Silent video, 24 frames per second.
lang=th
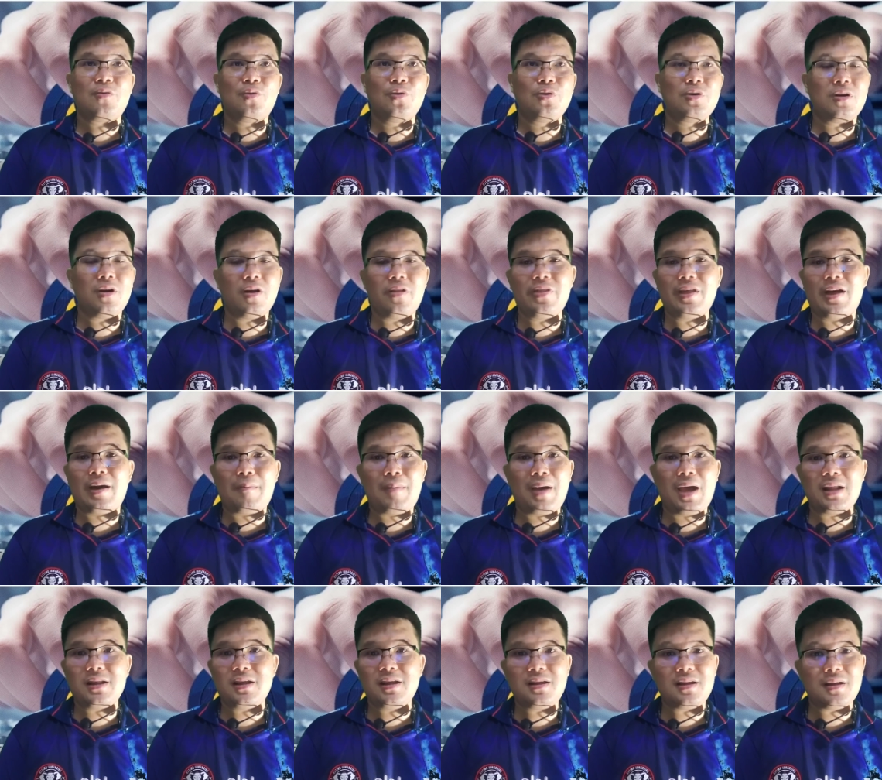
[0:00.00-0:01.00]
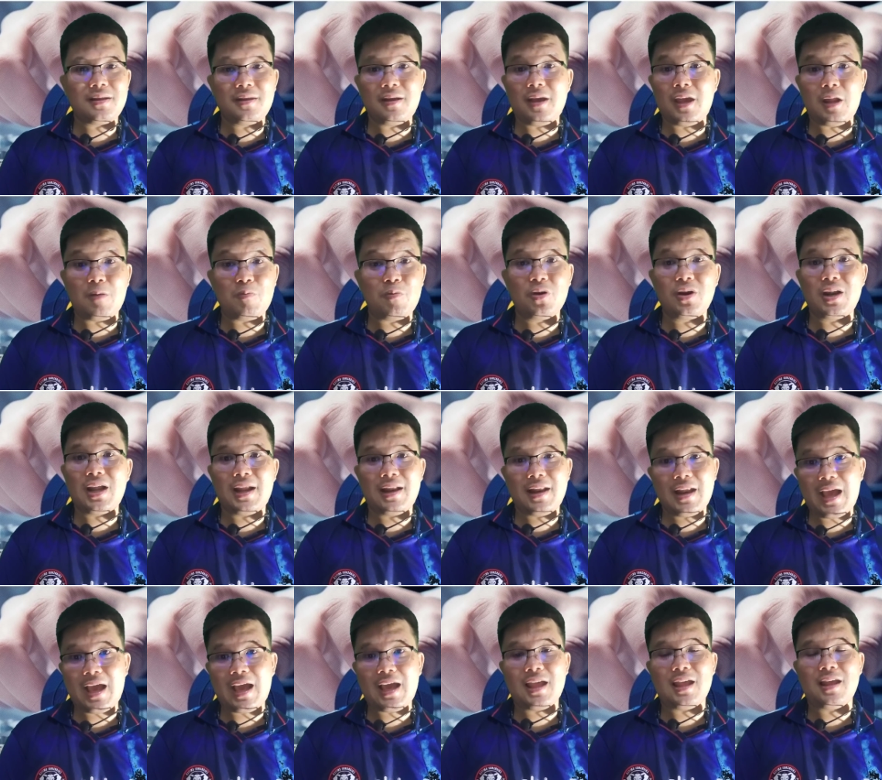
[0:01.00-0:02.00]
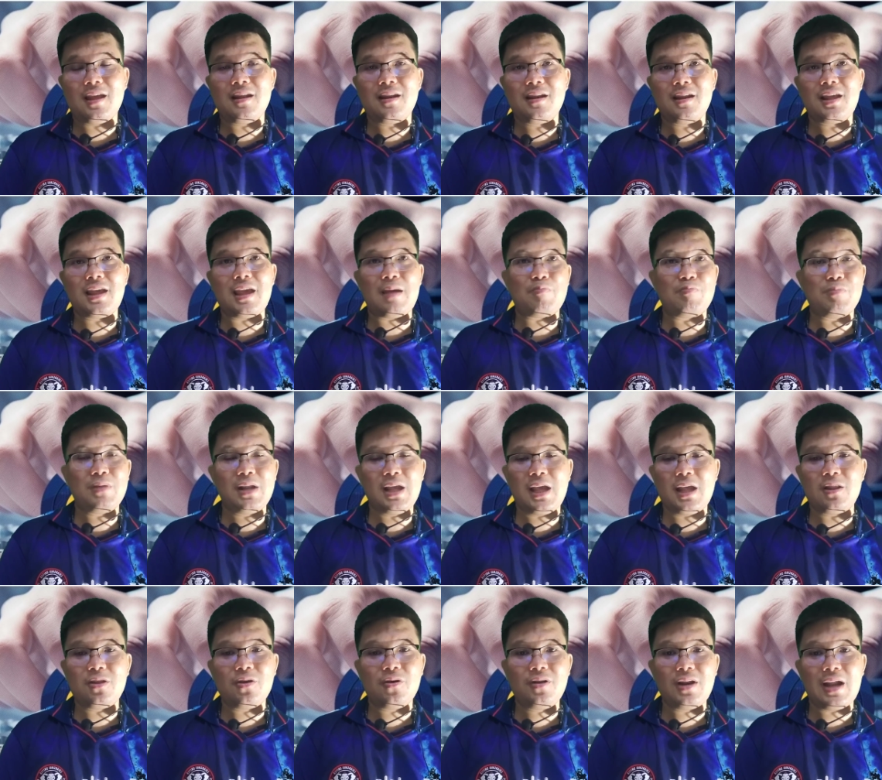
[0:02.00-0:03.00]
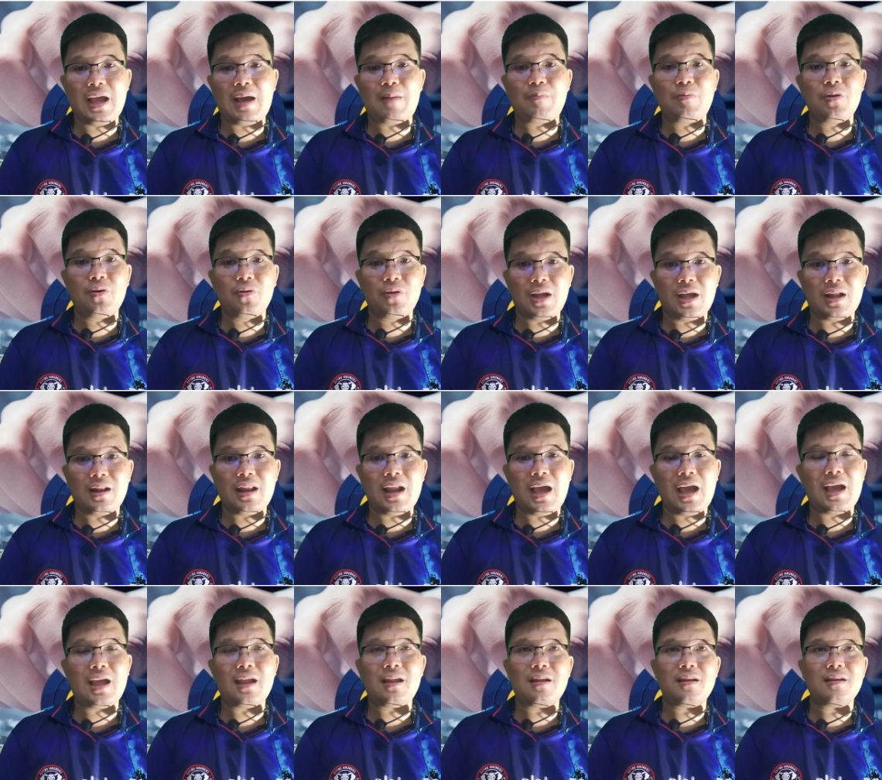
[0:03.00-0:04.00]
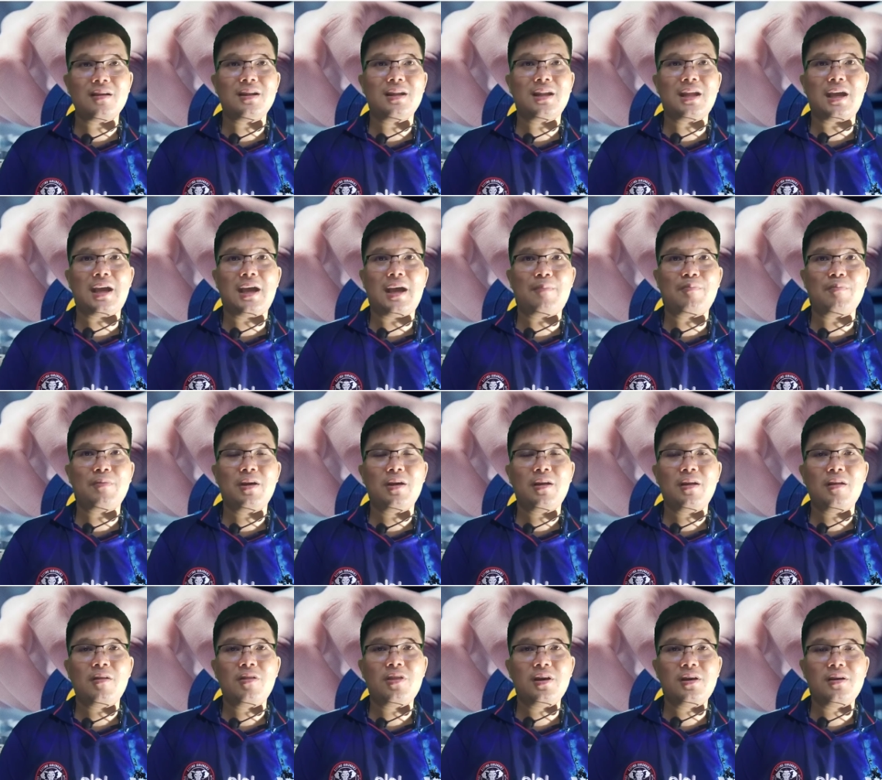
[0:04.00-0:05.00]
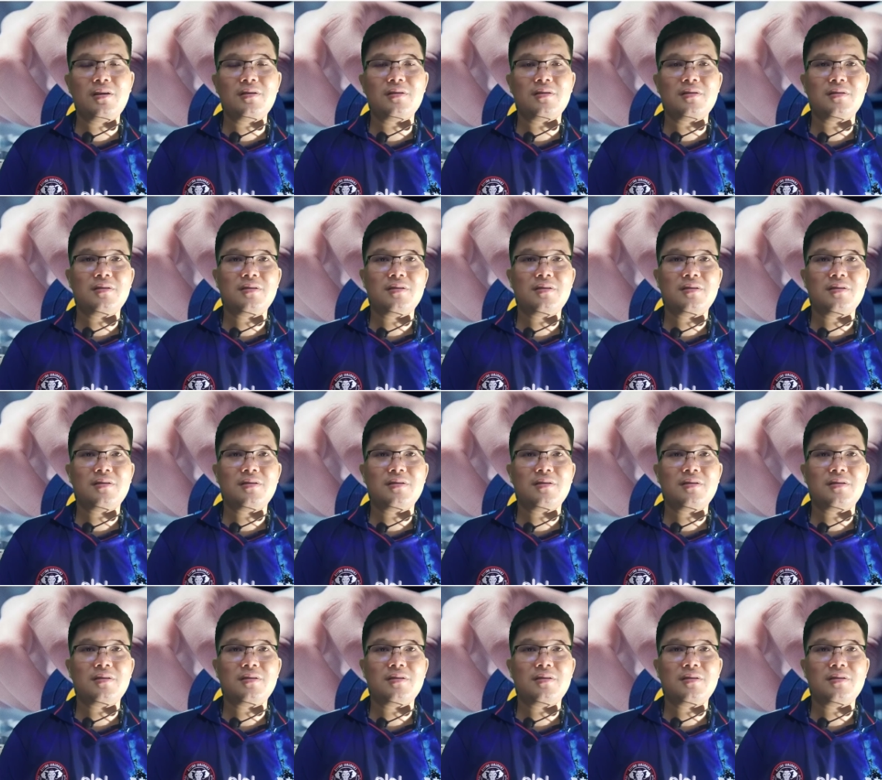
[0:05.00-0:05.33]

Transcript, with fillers: คุณก็สามารถที่จะเทรดบนนั้นได้เก็บเหรียญต้นน้ำตรงนั้นได้นะครับซึ่ง